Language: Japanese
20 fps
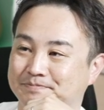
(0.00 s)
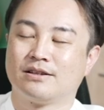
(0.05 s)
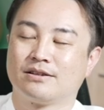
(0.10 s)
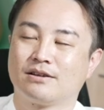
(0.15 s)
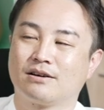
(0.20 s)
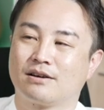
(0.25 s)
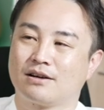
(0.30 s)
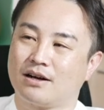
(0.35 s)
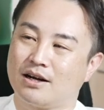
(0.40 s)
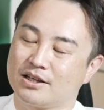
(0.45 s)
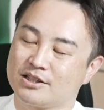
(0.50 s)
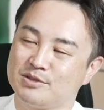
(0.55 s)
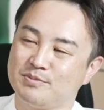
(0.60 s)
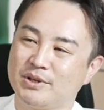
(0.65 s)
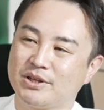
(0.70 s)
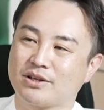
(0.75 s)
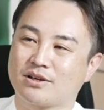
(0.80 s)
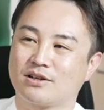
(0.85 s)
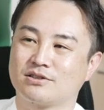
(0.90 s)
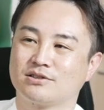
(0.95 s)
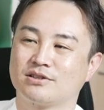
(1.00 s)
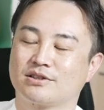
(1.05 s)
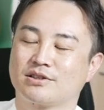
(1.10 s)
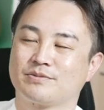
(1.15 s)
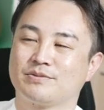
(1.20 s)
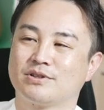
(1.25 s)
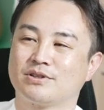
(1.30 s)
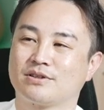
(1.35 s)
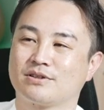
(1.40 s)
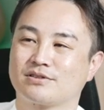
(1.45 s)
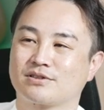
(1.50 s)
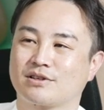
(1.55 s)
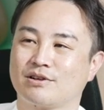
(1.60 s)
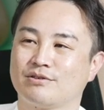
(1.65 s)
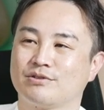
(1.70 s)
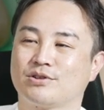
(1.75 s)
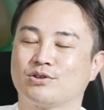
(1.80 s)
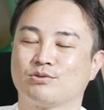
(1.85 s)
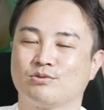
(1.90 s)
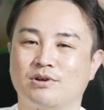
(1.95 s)
だから初めて角型フィルター使
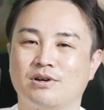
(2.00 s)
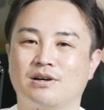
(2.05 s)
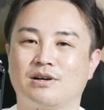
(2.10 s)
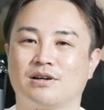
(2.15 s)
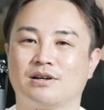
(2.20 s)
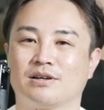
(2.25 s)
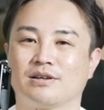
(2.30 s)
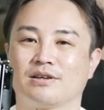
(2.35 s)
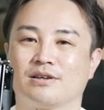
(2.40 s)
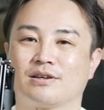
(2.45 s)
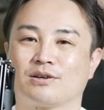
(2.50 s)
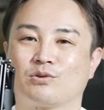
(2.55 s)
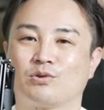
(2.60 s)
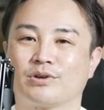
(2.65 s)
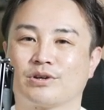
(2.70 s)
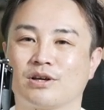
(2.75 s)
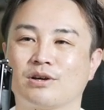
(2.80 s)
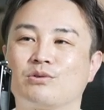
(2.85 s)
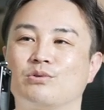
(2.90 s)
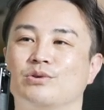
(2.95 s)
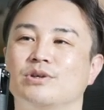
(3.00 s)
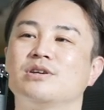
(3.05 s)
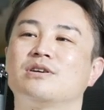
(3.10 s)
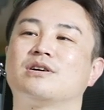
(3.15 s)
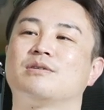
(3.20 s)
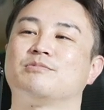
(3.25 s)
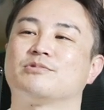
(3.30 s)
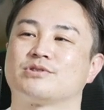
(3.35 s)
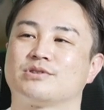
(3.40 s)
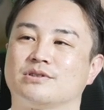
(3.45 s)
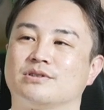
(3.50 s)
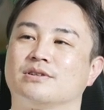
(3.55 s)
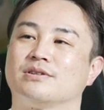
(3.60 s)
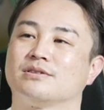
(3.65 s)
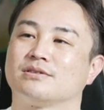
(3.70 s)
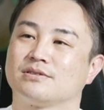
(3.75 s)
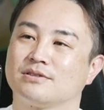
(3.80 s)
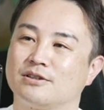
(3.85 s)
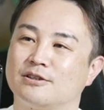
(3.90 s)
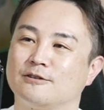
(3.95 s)
う人は、これ結構いいかもしれないで
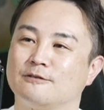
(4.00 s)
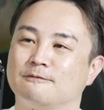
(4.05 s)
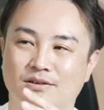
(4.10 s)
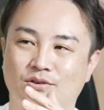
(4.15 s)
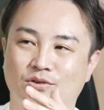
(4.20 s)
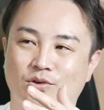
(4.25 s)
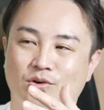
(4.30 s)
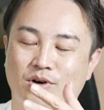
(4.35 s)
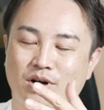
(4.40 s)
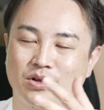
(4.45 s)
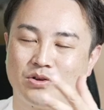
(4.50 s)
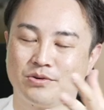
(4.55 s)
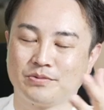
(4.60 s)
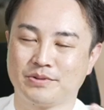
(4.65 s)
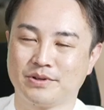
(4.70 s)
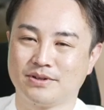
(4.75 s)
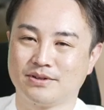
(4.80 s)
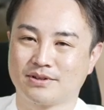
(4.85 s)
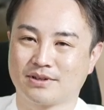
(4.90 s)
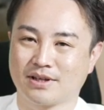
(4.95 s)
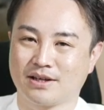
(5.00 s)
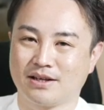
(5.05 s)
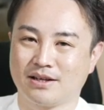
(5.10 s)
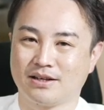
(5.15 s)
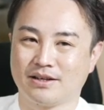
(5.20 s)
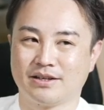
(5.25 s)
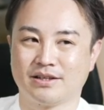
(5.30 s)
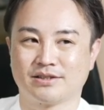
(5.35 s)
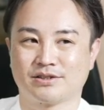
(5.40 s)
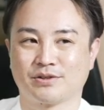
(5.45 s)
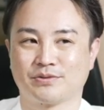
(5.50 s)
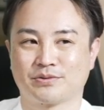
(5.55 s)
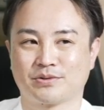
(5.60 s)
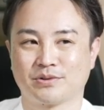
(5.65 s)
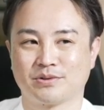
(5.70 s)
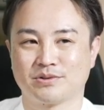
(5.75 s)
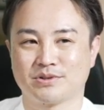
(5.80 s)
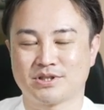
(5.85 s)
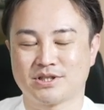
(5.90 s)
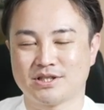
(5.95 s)
すね。他のフィルター、
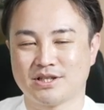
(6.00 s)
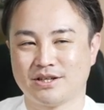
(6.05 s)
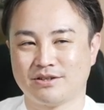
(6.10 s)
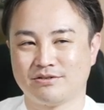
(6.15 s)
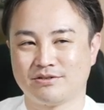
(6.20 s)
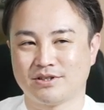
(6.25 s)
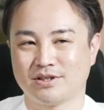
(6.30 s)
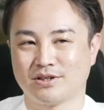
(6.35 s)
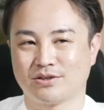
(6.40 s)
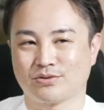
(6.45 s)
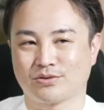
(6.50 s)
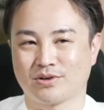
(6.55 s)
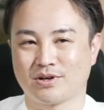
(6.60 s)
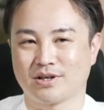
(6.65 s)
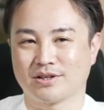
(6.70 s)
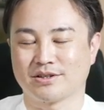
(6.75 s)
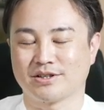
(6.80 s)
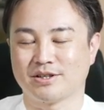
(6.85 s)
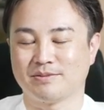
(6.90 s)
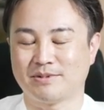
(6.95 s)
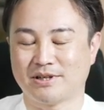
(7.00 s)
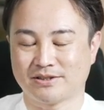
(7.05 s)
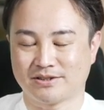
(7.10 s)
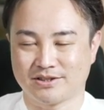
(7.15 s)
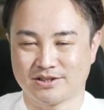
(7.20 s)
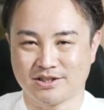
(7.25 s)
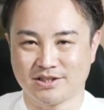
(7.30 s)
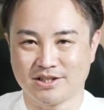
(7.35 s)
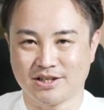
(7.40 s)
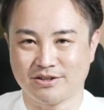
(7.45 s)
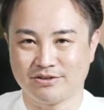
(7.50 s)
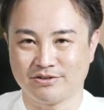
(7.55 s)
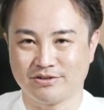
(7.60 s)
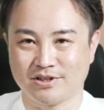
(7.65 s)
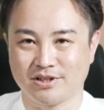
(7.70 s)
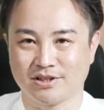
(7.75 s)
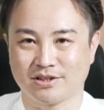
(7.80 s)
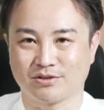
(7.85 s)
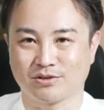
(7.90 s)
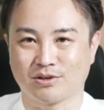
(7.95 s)
ソフト GND とかリバース
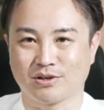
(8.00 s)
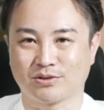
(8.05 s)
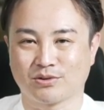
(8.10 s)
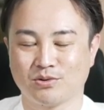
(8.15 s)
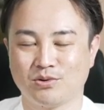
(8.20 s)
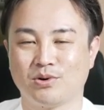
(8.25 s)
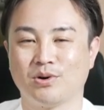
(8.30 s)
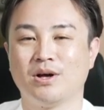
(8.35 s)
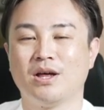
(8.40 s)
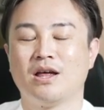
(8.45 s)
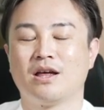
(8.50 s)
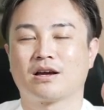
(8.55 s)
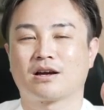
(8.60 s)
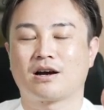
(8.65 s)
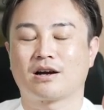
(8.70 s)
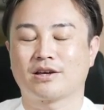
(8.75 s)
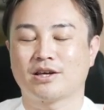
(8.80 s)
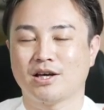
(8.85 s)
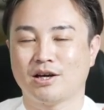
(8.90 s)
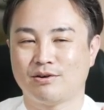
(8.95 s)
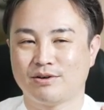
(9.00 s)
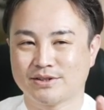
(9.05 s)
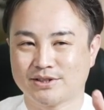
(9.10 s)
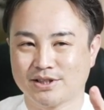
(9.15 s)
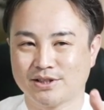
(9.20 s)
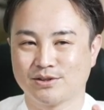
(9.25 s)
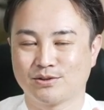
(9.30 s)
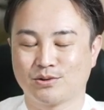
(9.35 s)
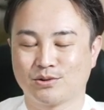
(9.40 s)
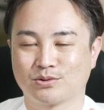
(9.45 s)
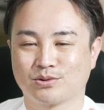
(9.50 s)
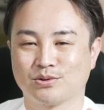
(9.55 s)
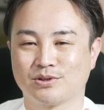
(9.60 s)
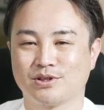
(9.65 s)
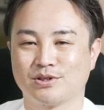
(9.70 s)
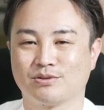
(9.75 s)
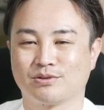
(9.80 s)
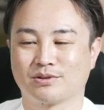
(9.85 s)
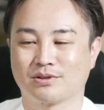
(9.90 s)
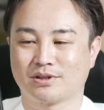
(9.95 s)
GND とかと掛け合わせること
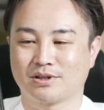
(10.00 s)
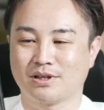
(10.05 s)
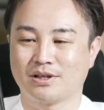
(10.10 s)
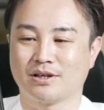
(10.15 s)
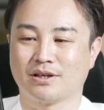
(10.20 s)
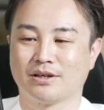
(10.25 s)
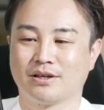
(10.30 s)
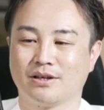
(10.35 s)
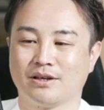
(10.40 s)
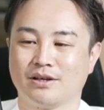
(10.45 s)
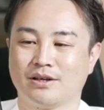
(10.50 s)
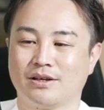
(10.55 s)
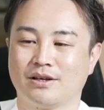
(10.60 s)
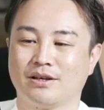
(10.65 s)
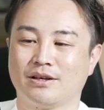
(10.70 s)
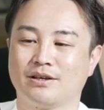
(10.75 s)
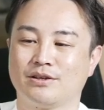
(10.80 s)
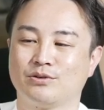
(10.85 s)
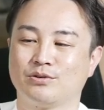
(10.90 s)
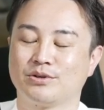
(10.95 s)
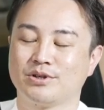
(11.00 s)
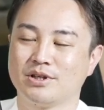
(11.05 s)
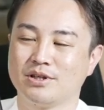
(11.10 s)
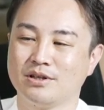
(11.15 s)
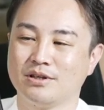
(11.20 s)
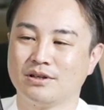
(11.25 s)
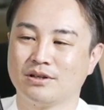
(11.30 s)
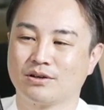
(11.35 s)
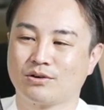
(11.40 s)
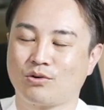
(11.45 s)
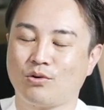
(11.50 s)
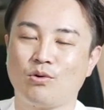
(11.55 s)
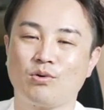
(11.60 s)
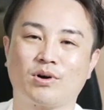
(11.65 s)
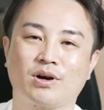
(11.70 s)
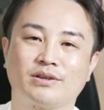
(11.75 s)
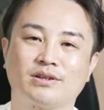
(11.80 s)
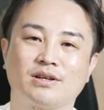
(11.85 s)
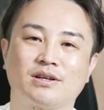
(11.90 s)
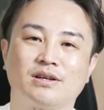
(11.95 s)
によって、より効
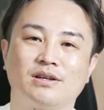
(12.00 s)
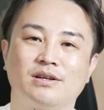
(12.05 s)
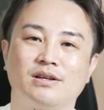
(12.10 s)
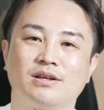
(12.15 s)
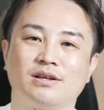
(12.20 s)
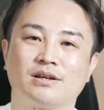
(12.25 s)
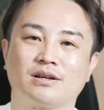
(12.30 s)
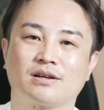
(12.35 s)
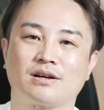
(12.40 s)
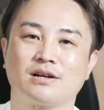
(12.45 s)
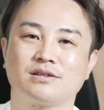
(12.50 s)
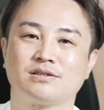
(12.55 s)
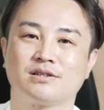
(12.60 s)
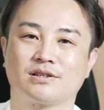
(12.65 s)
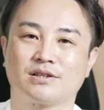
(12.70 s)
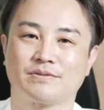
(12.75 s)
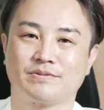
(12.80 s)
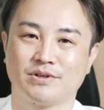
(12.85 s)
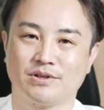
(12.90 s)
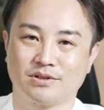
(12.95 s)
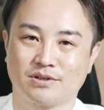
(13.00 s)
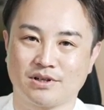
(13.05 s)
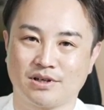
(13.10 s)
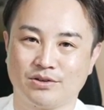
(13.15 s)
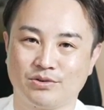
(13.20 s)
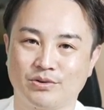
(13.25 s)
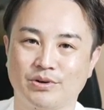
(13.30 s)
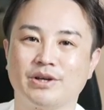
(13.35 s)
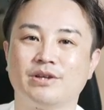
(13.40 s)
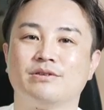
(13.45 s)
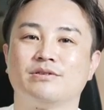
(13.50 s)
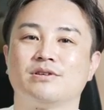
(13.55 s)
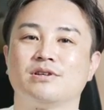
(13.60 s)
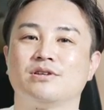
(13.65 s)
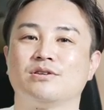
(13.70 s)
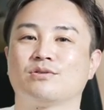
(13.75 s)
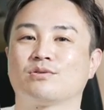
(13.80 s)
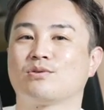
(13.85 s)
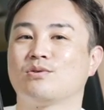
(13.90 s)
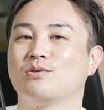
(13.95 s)
果的に角型フィルターの ND
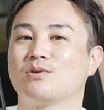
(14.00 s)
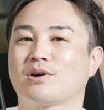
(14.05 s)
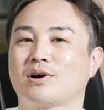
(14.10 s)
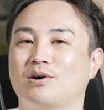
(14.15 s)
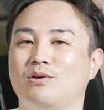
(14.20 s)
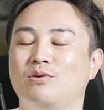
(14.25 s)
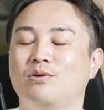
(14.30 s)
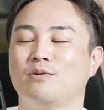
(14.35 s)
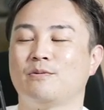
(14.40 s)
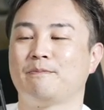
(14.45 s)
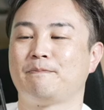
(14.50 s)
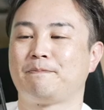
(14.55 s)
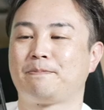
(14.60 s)
の効果を